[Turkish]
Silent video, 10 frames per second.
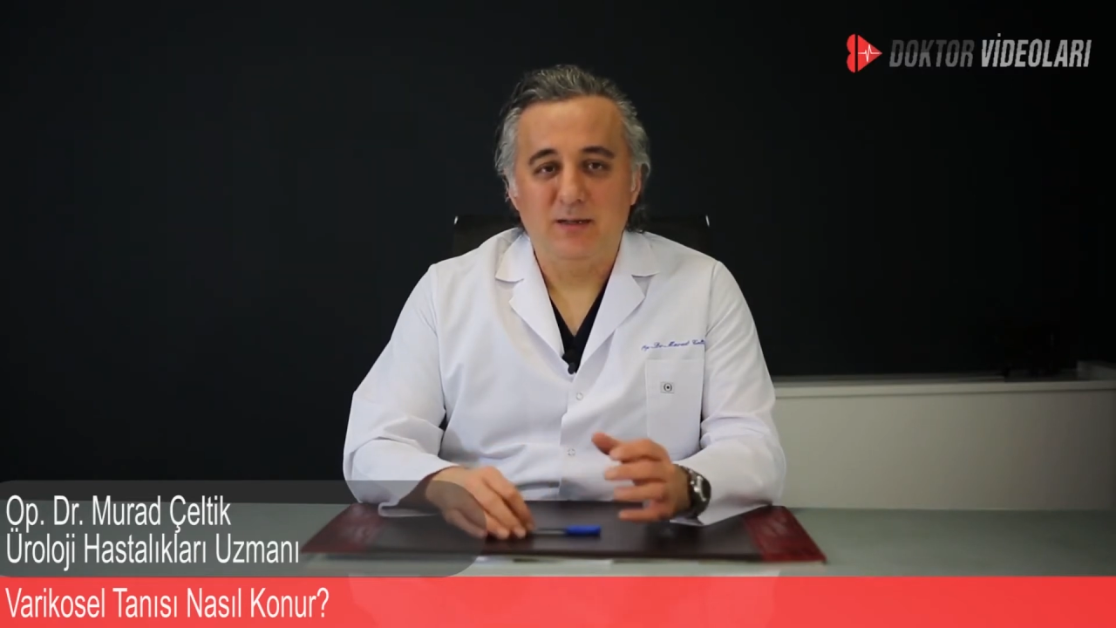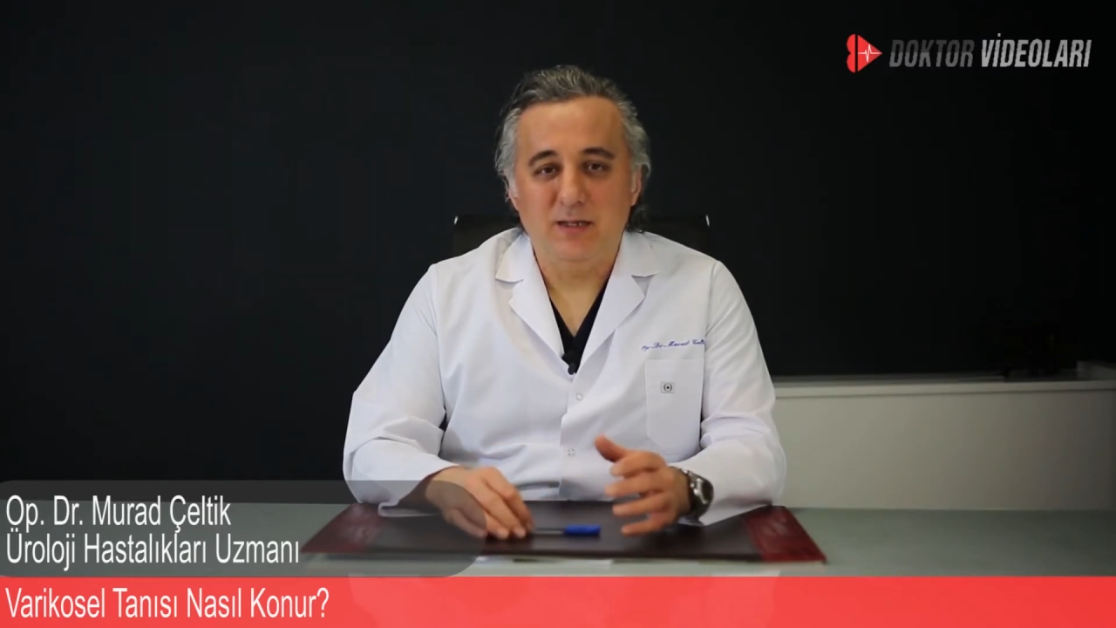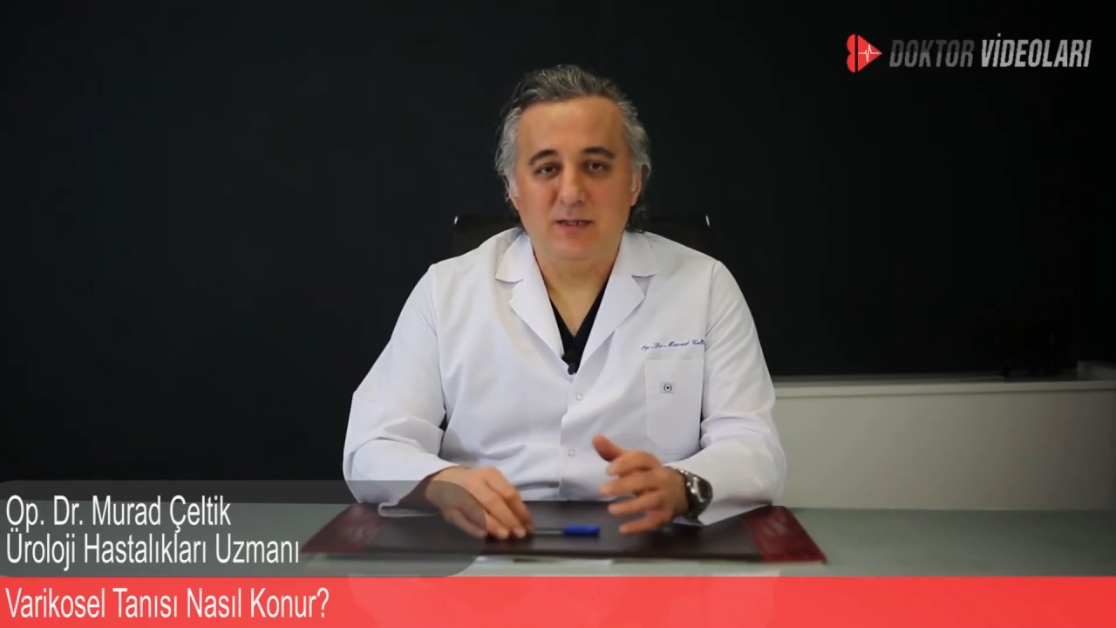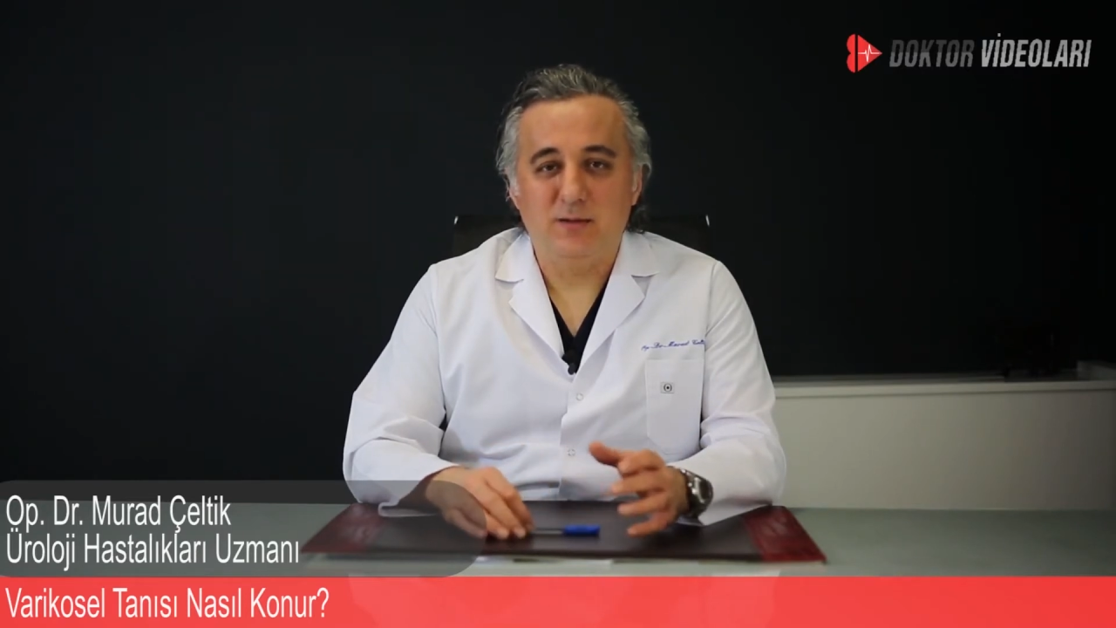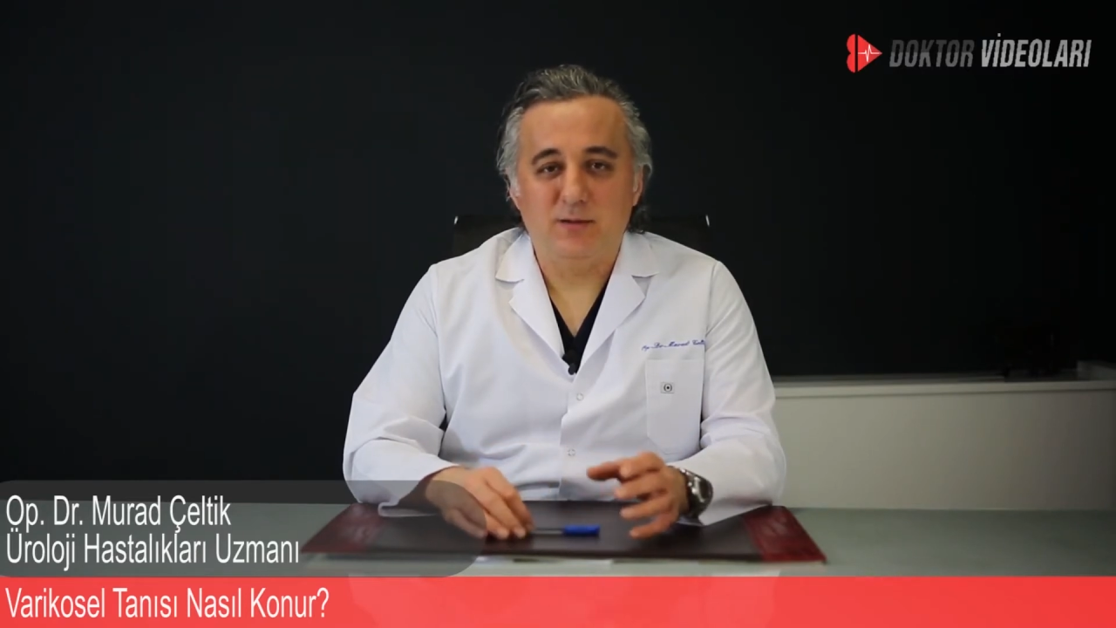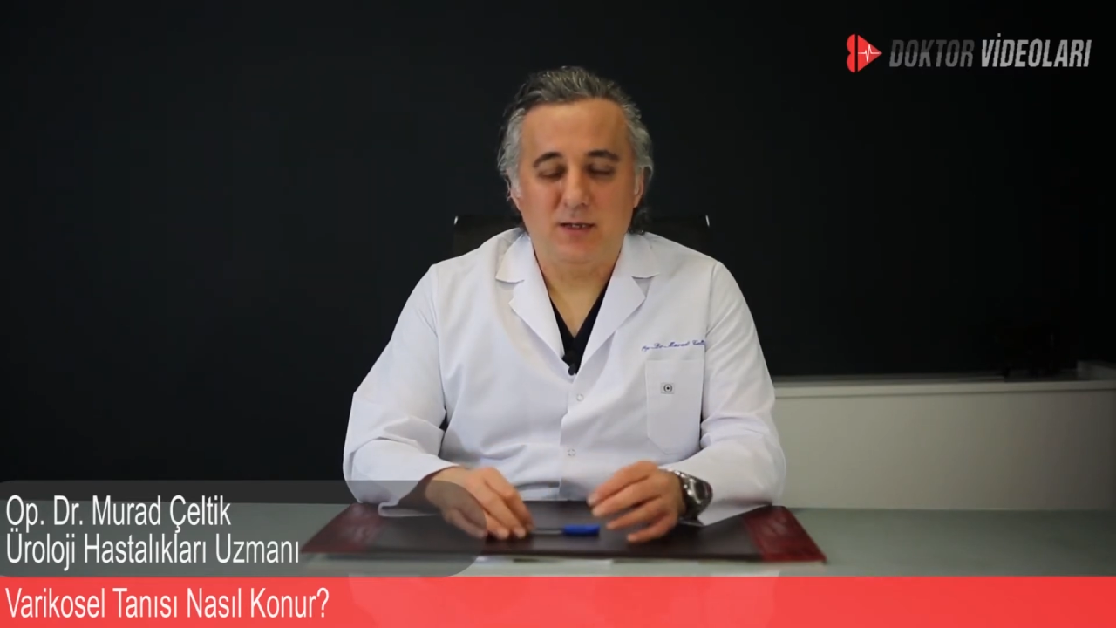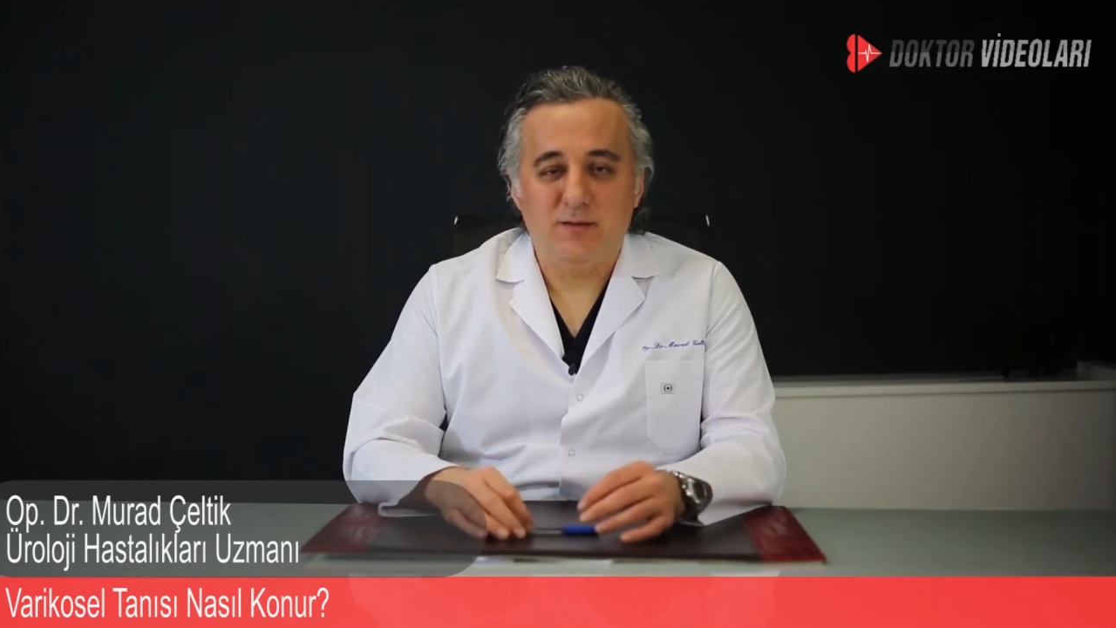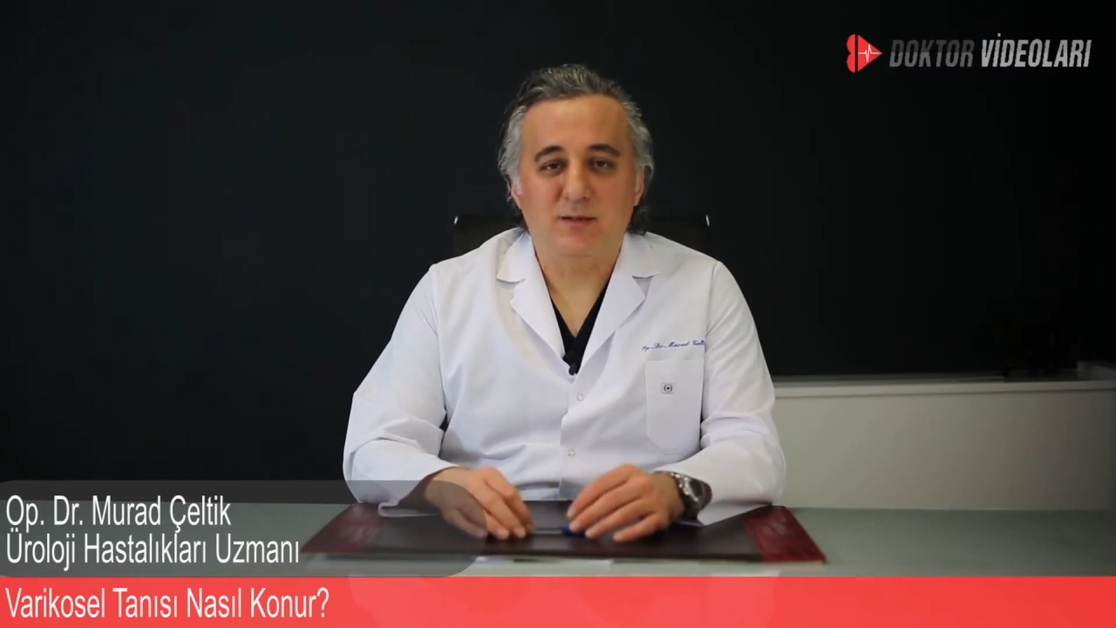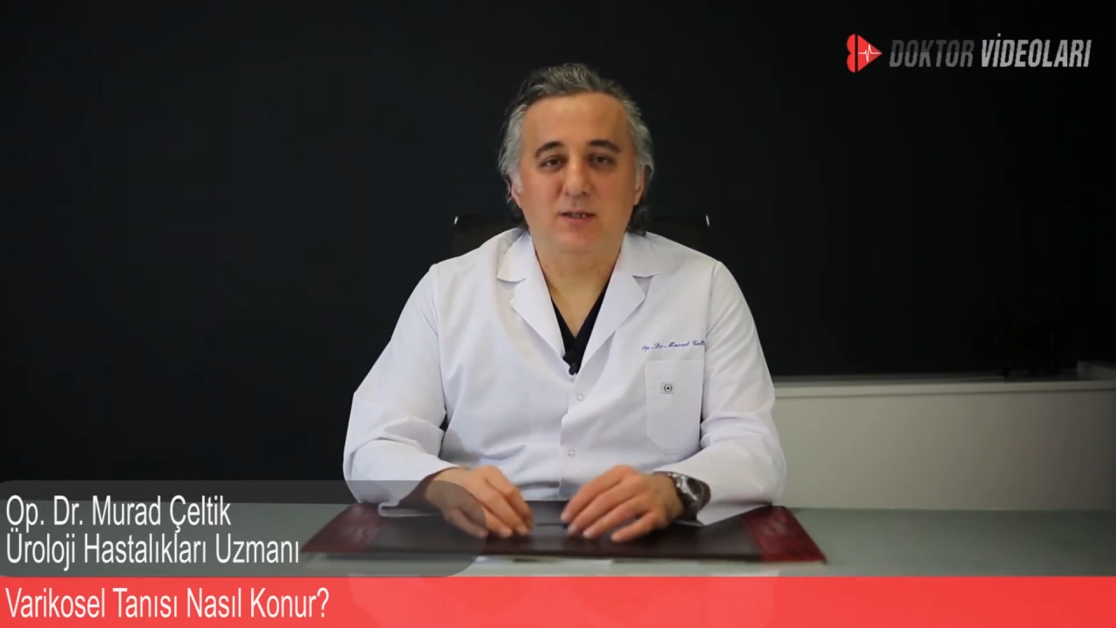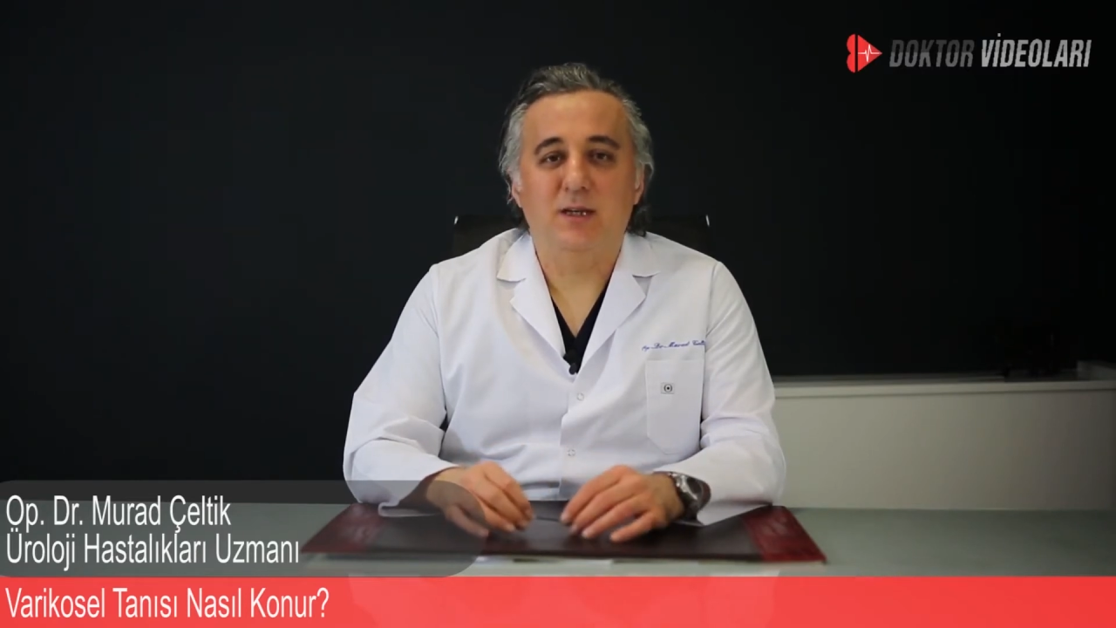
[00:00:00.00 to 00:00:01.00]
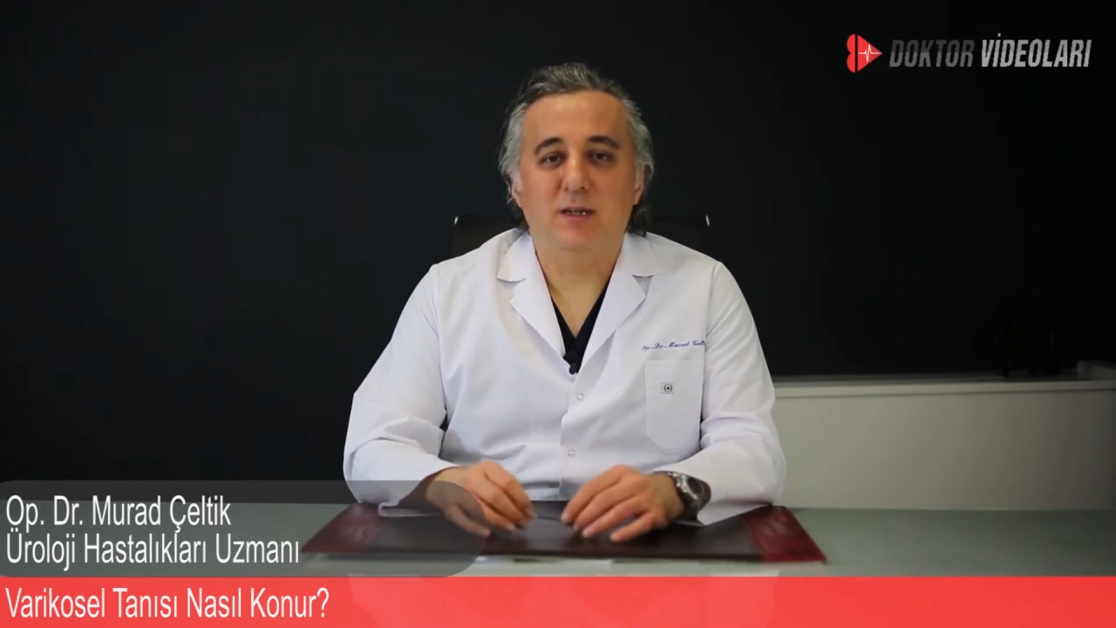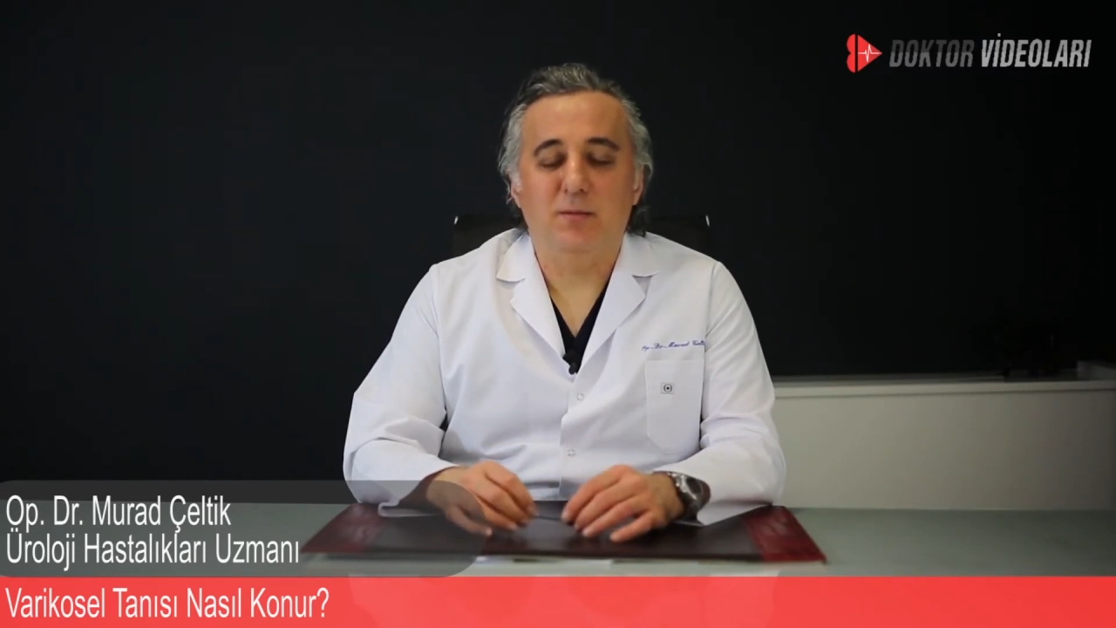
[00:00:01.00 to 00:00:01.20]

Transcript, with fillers: testis çevresindeki